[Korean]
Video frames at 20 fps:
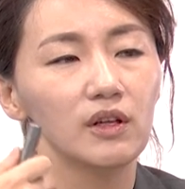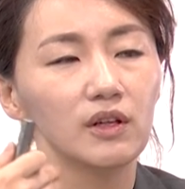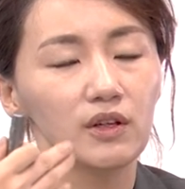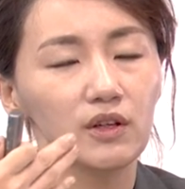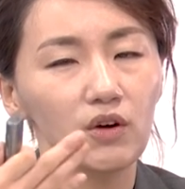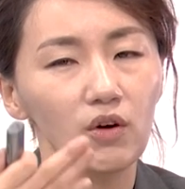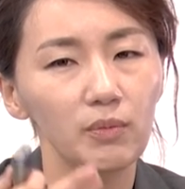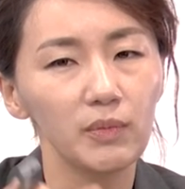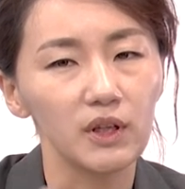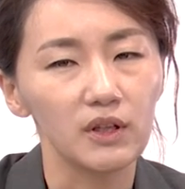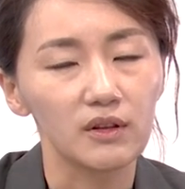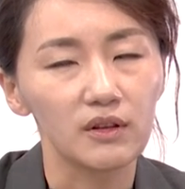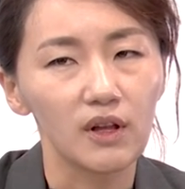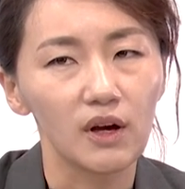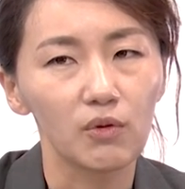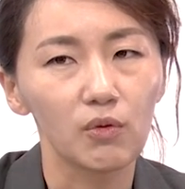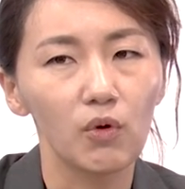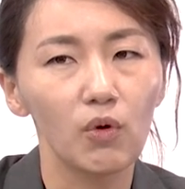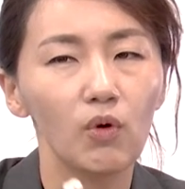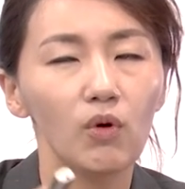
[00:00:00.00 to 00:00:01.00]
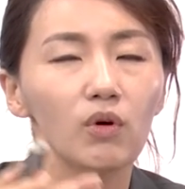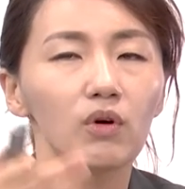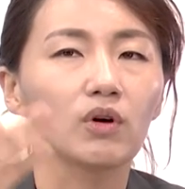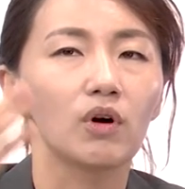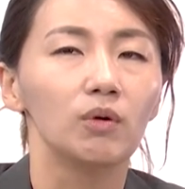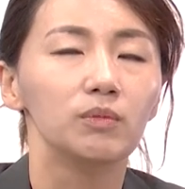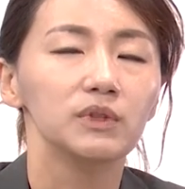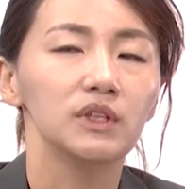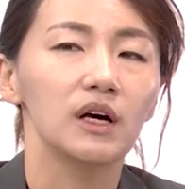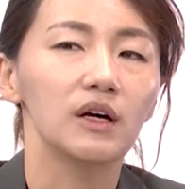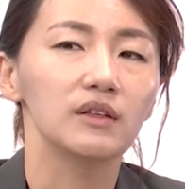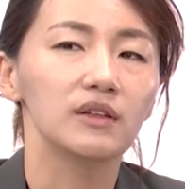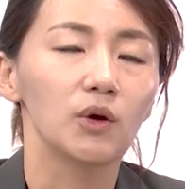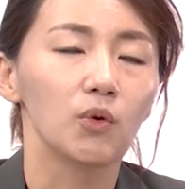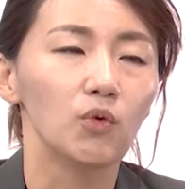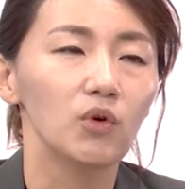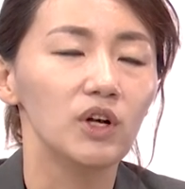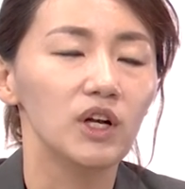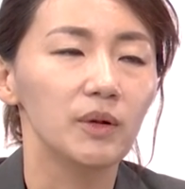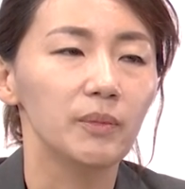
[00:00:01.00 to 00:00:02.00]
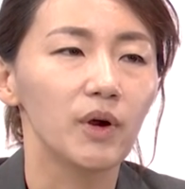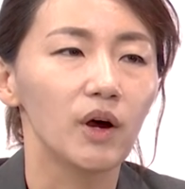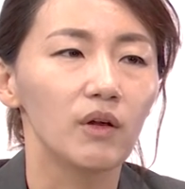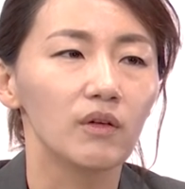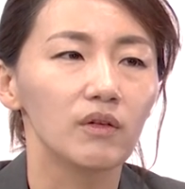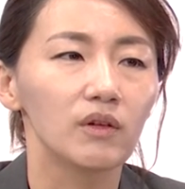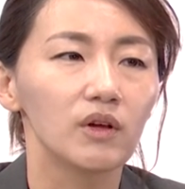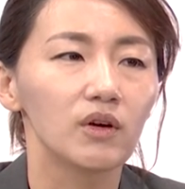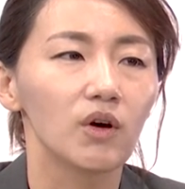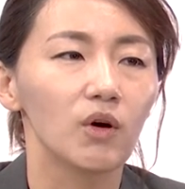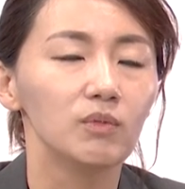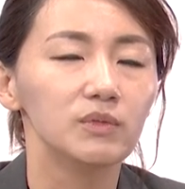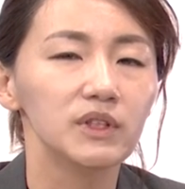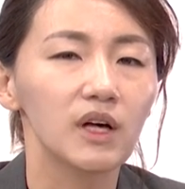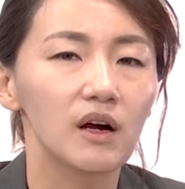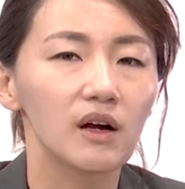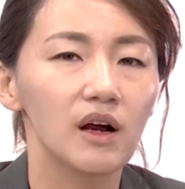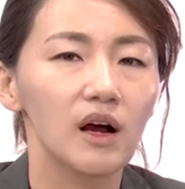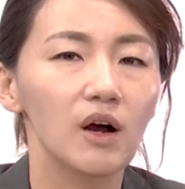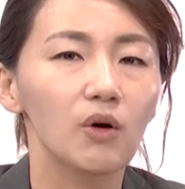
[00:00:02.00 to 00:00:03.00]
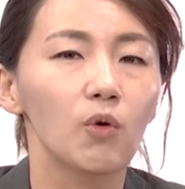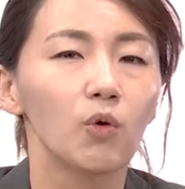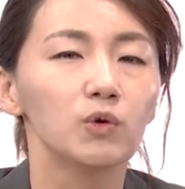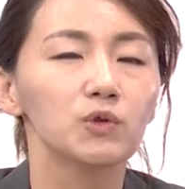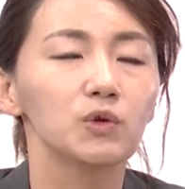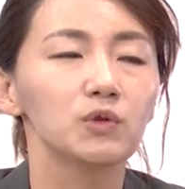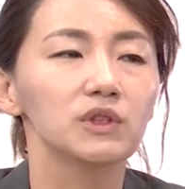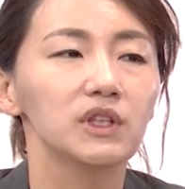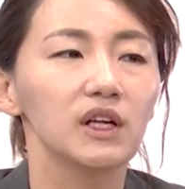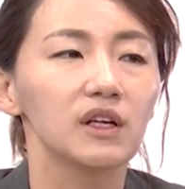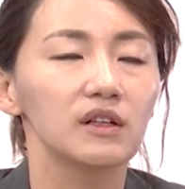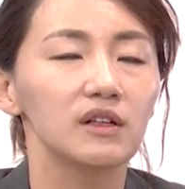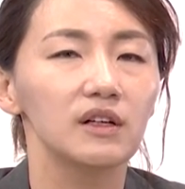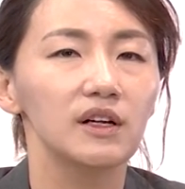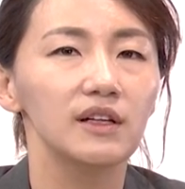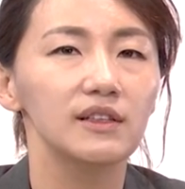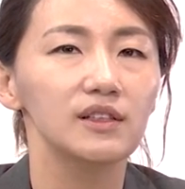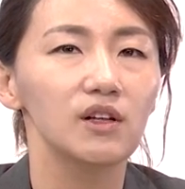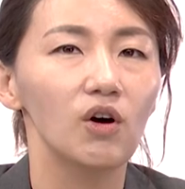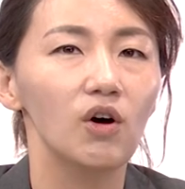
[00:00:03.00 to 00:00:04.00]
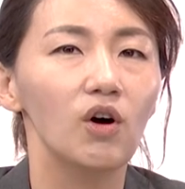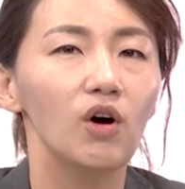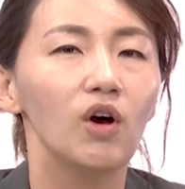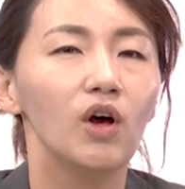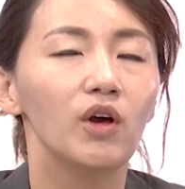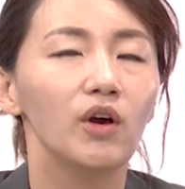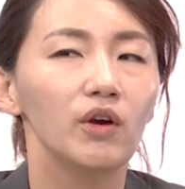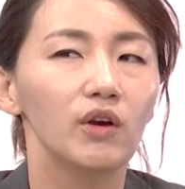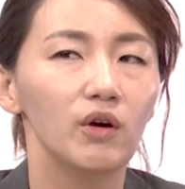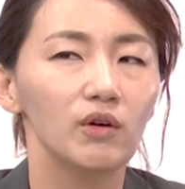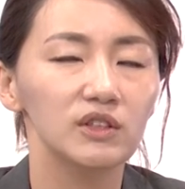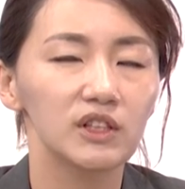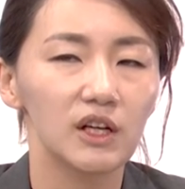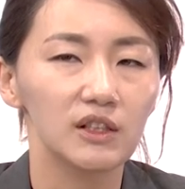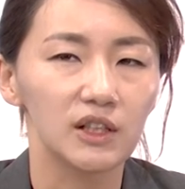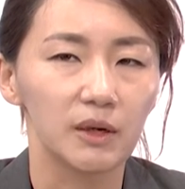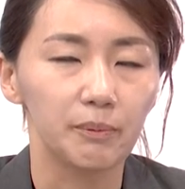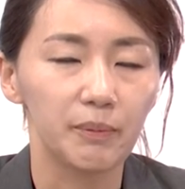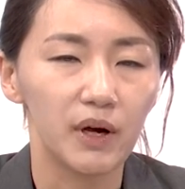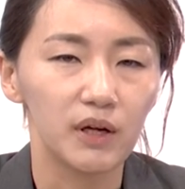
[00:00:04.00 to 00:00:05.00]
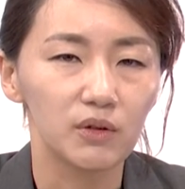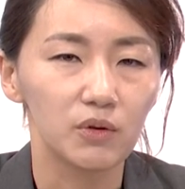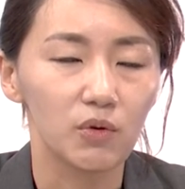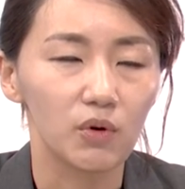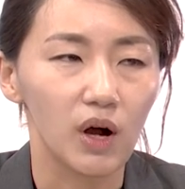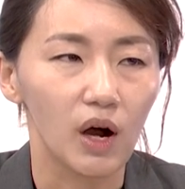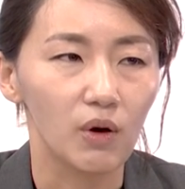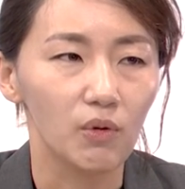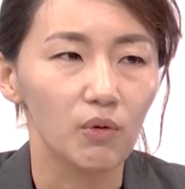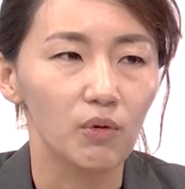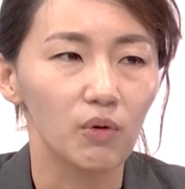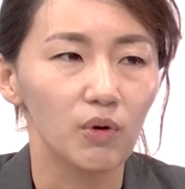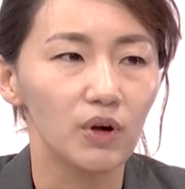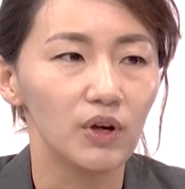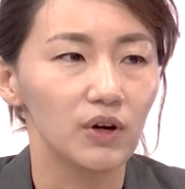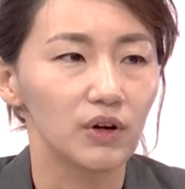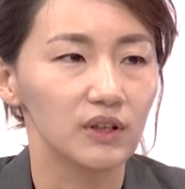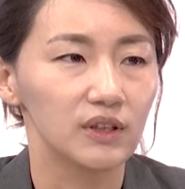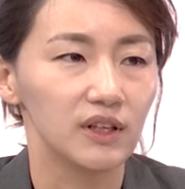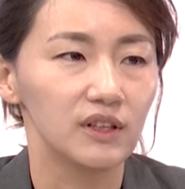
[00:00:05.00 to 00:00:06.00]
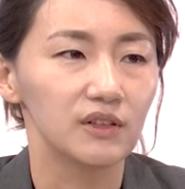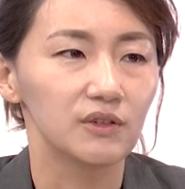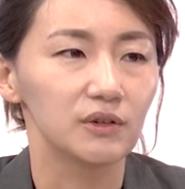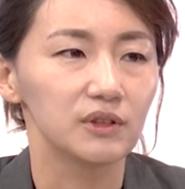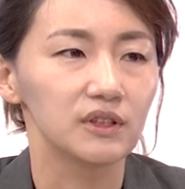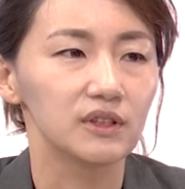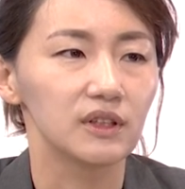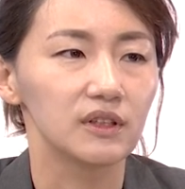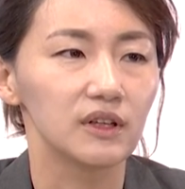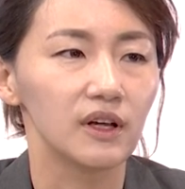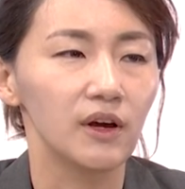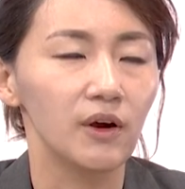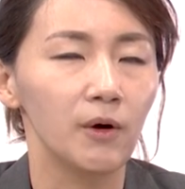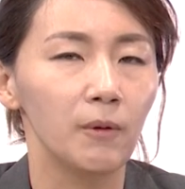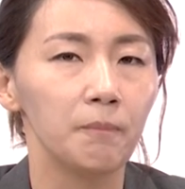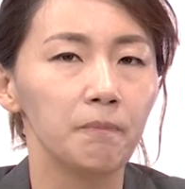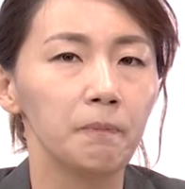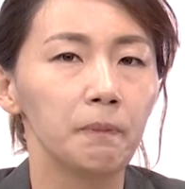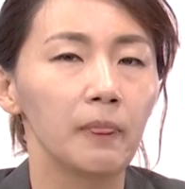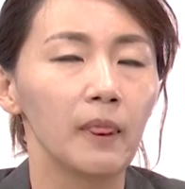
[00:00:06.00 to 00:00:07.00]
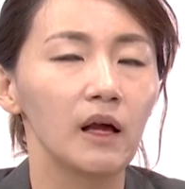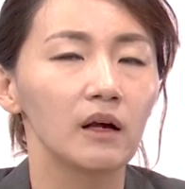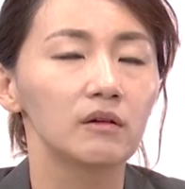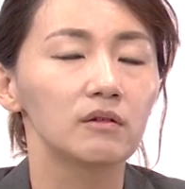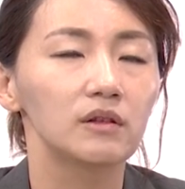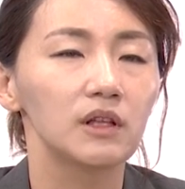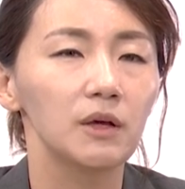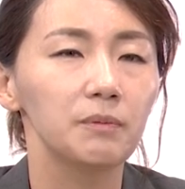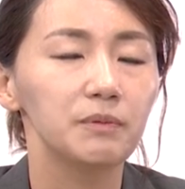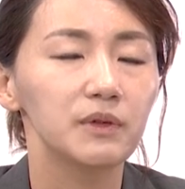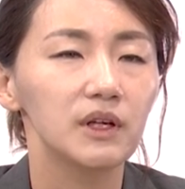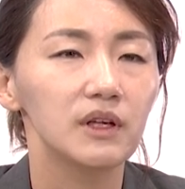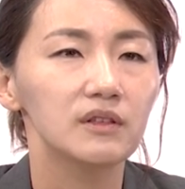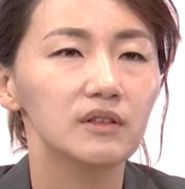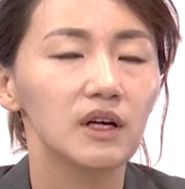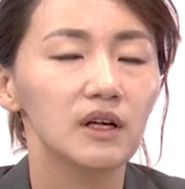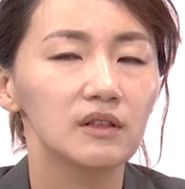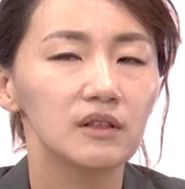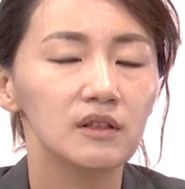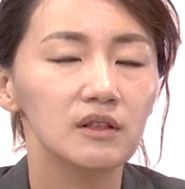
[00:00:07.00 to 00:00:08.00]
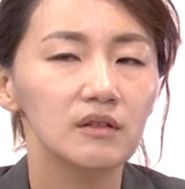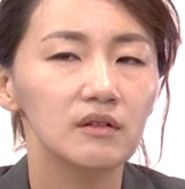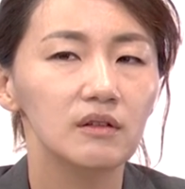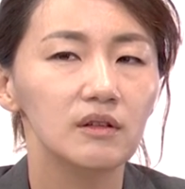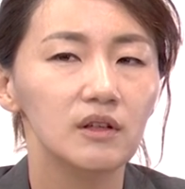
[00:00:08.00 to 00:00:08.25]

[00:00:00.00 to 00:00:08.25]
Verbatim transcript: 혐의 있다고 검사한테 올리면 검사가 공소 제기를 해서 형사 재판으로 가고 이렇게 되는 것이잖아요. 그때 피해자는